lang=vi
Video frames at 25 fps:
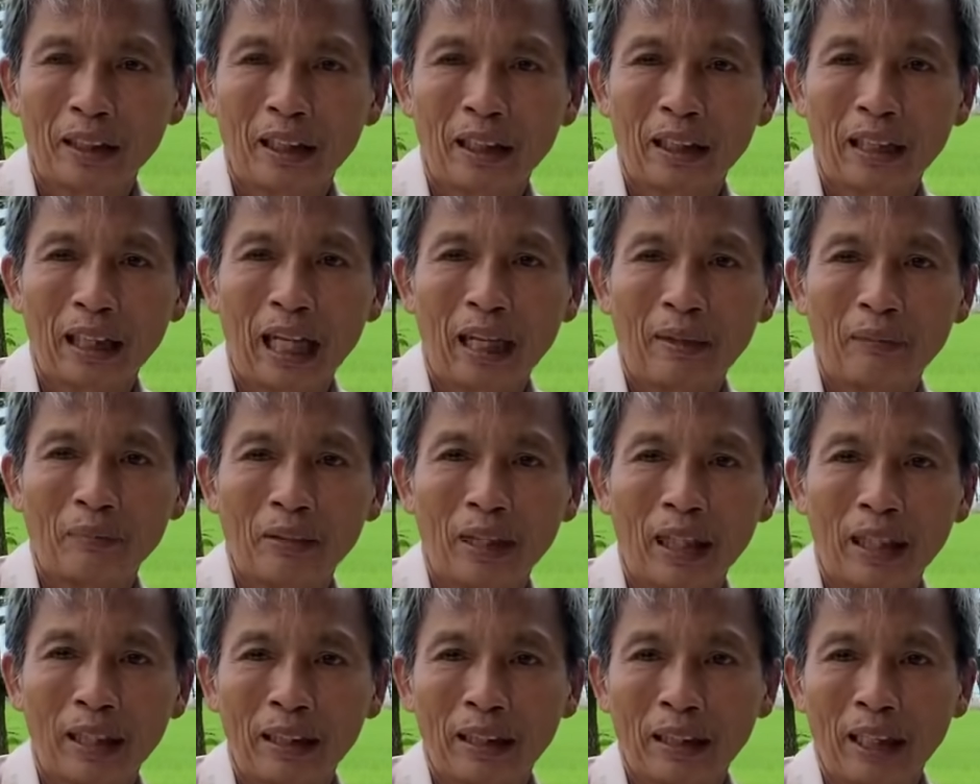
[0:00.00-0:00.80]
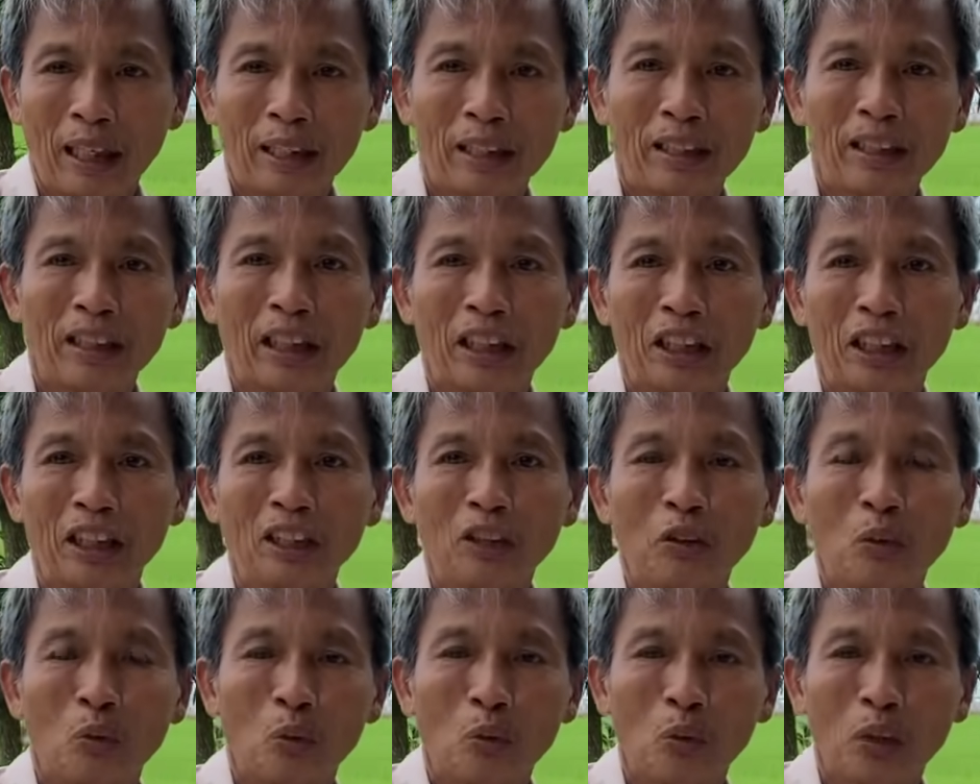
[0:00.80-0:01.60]
làm lành lánh giữ
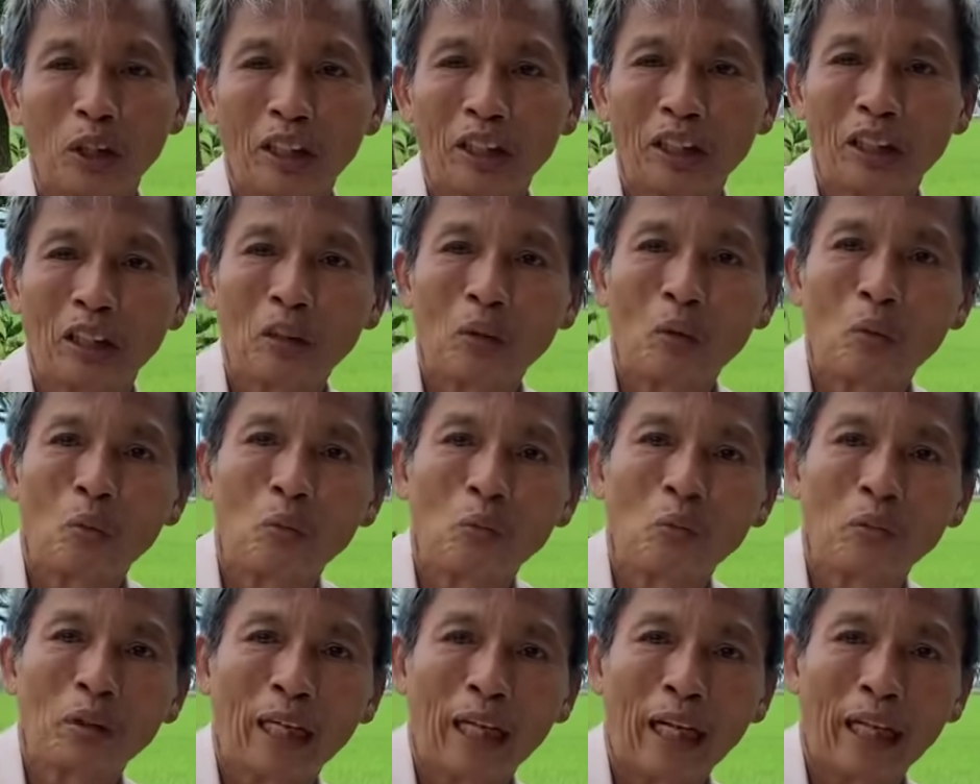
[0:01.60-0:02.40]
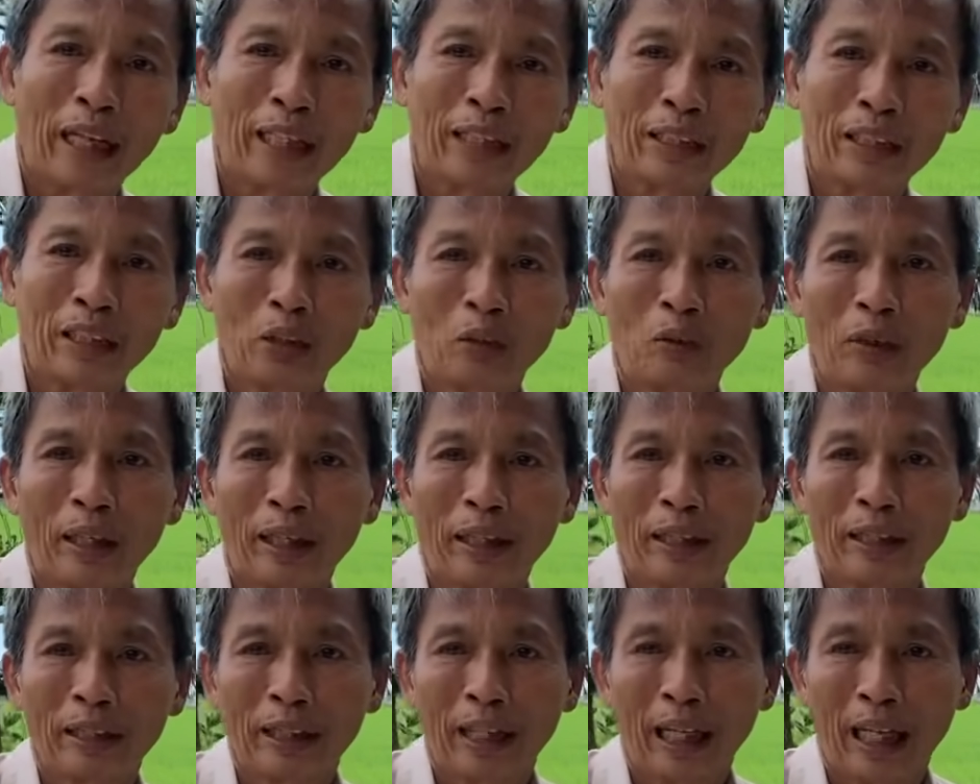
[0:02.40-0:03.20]
tu hiền cúng lại nếu
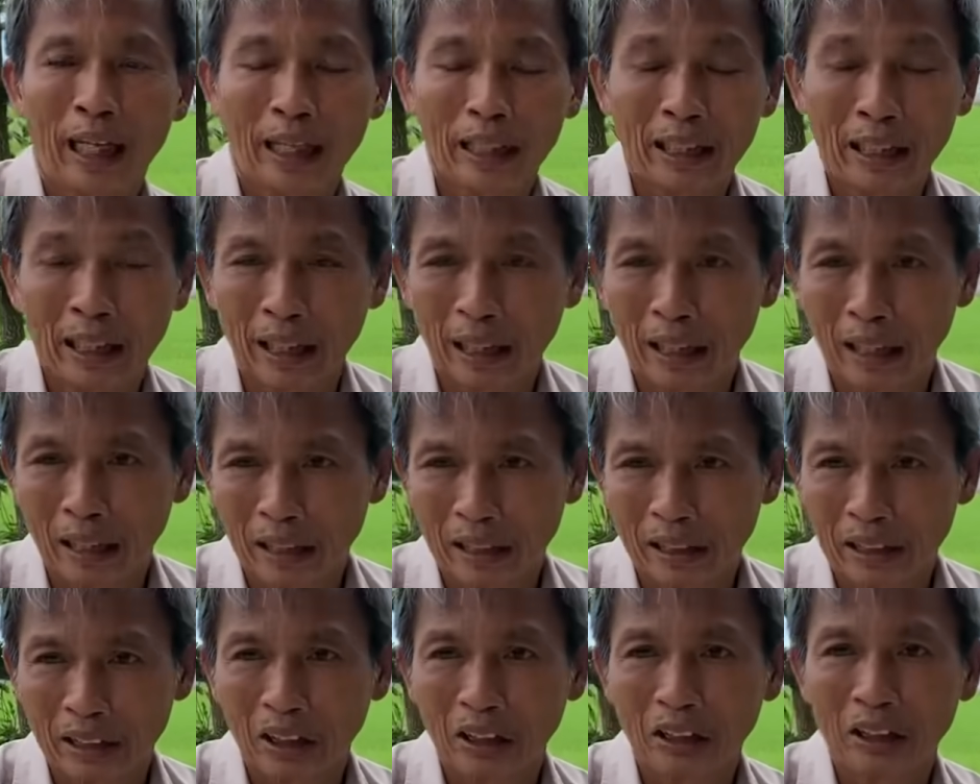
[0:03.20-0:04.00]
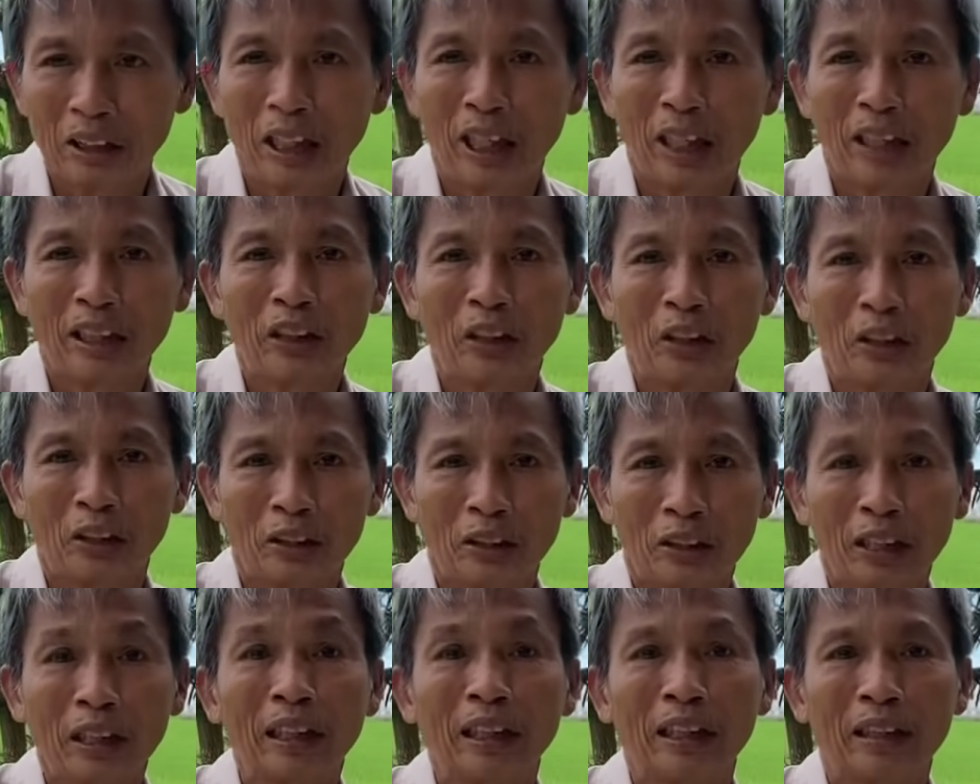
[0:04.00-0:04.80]
ăn chay nè giữ giới được
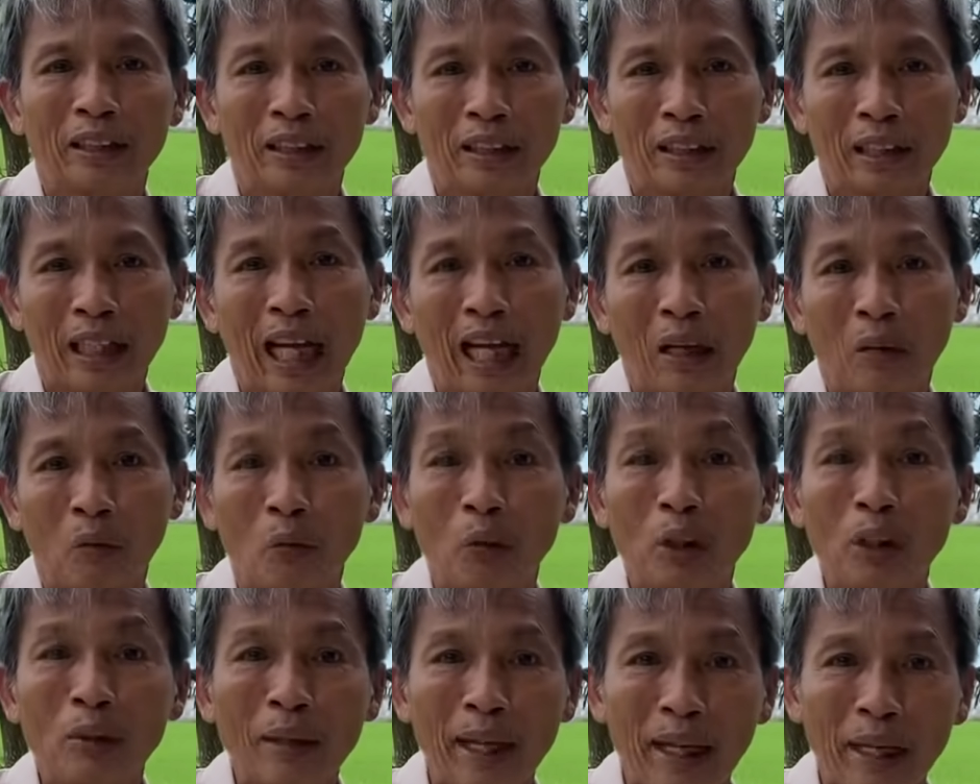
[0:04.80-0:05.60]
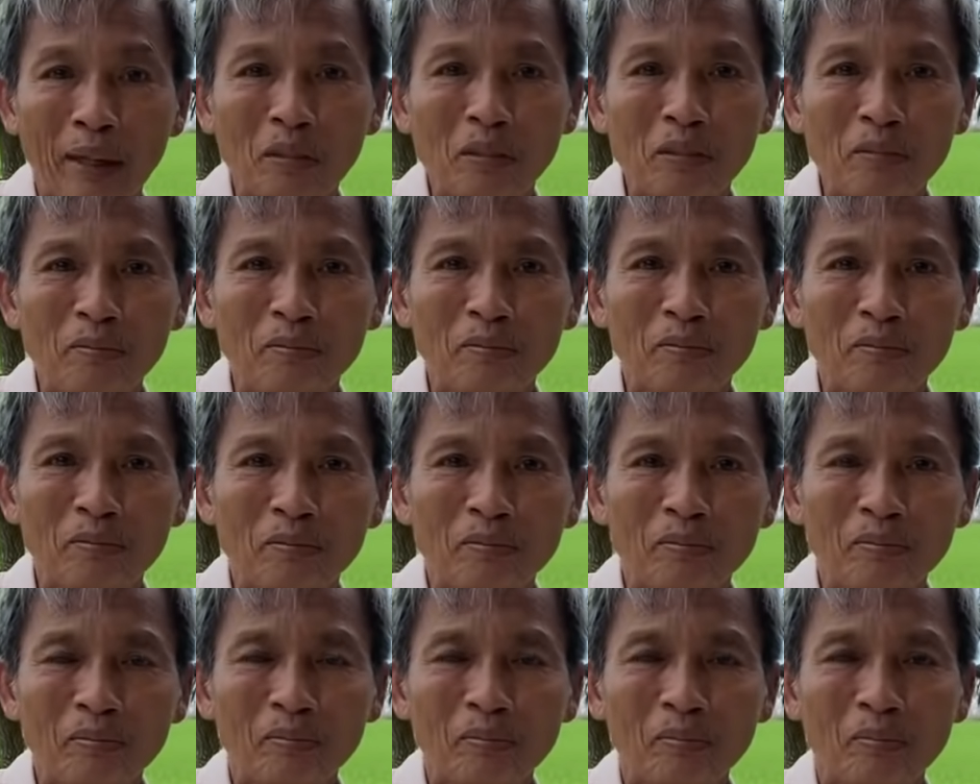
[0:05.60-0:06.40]
thì càng quý báu
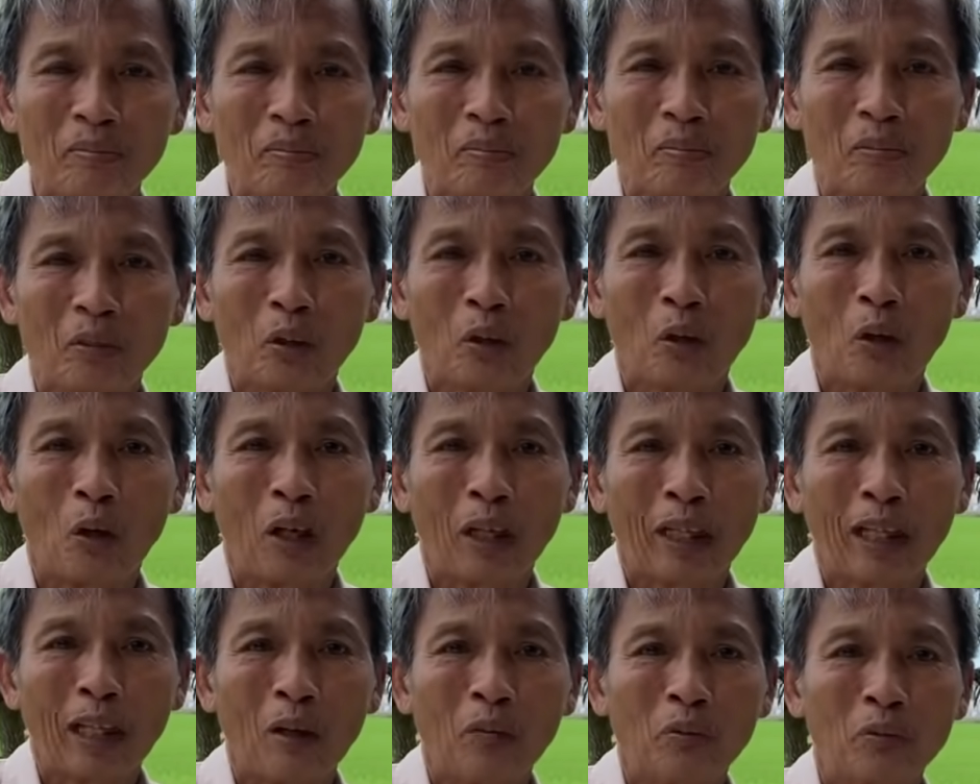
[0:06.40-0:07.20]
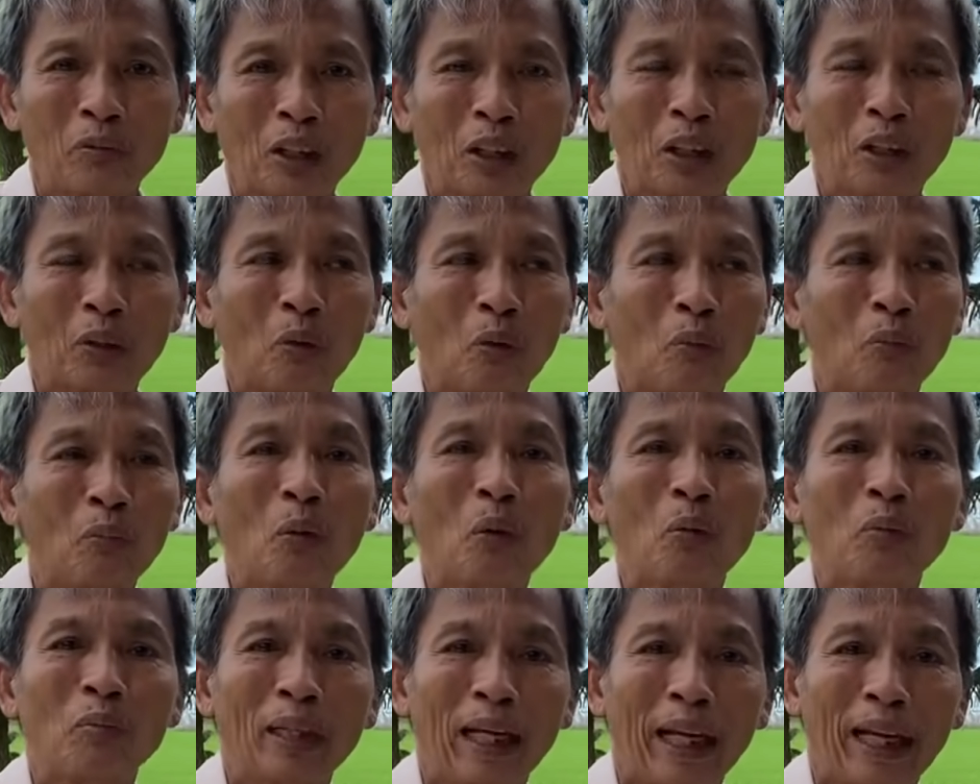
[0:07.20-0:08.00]
còn không thì cũng
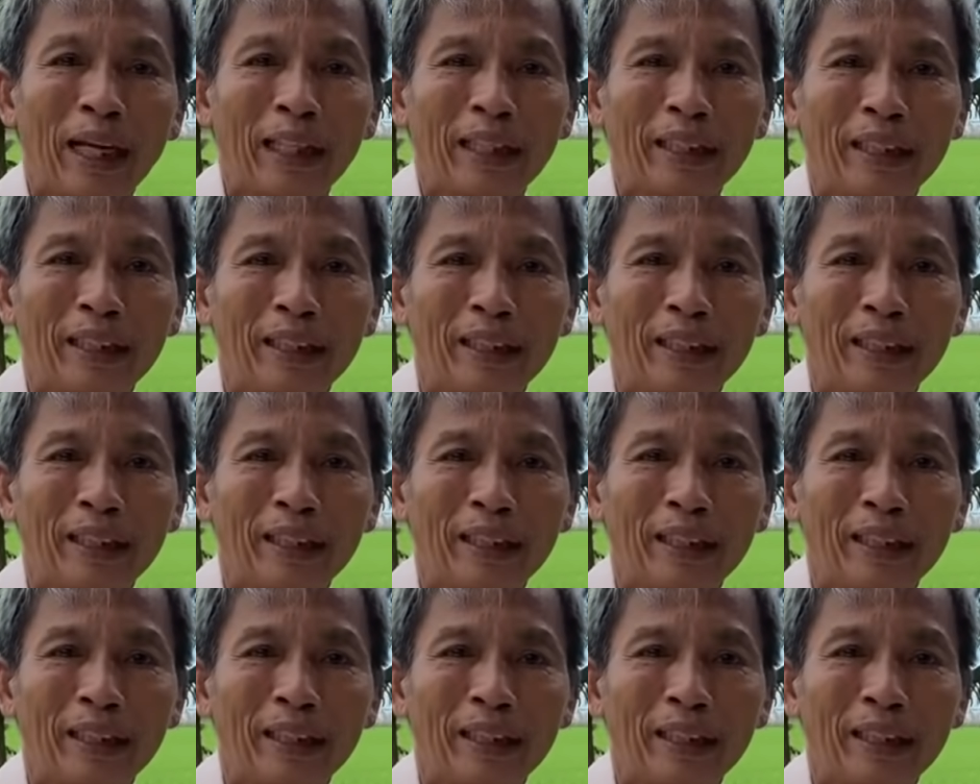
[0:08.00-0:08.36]
4 ngày